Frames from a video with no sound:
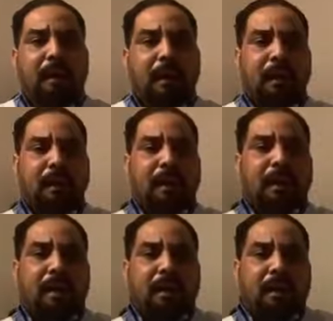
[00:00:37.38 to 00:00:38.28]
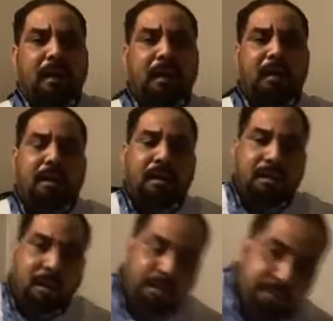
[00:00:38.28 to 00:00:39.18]
آه،,
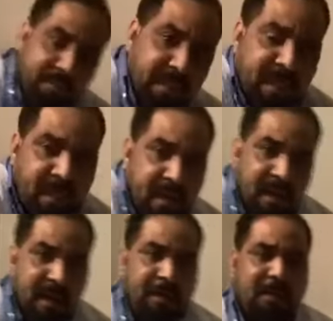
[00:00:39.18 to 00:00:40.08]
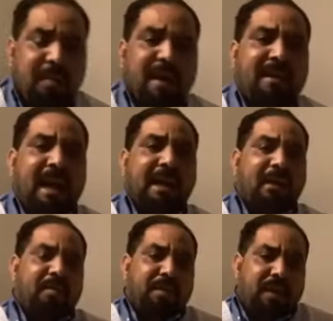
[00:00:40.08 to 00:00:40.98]
آه فيما
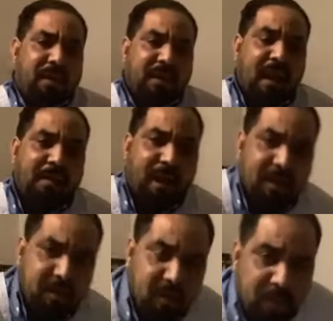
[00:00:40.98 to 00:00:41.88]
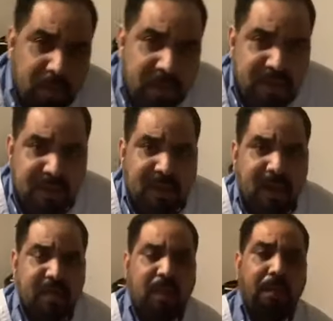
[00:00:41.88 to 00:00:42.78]
يتعلق بخطاب رئيس الجمهورية السيد
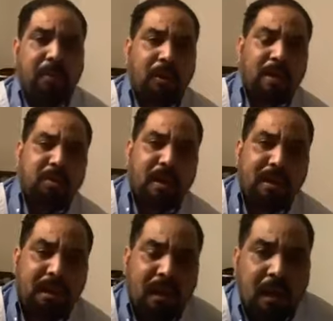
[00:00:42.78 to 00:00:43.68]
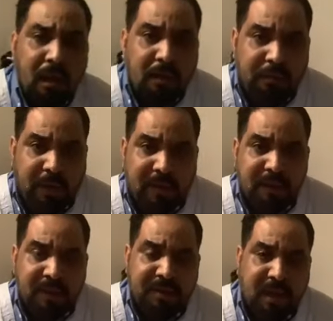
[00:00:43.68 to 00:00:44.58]
الرئيس محمد القزواني في عيد
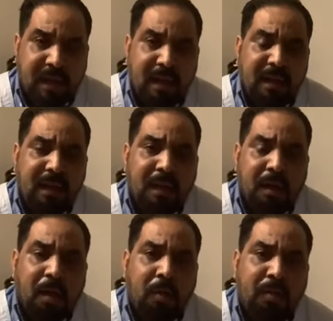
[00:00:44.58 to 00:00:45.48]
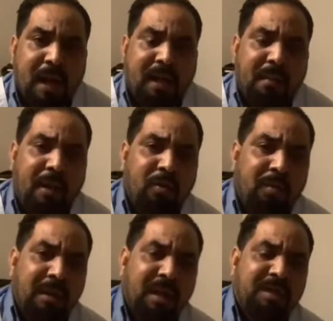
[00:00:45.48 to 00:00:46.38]
الاستقلال هناك
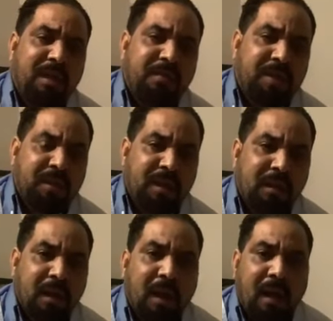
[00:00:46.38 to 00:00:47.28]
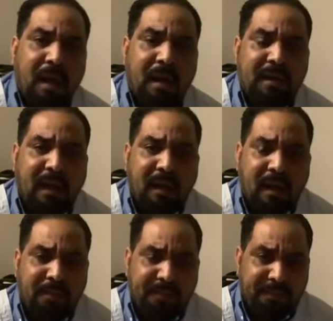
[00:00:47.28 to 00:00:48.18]
معلومة للأسف الشديد غير
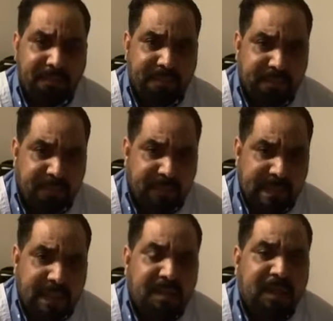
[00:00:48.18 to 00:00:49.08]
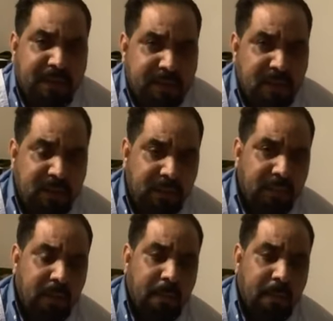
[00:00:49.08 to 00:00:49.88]
دقيقة للأسف الشديد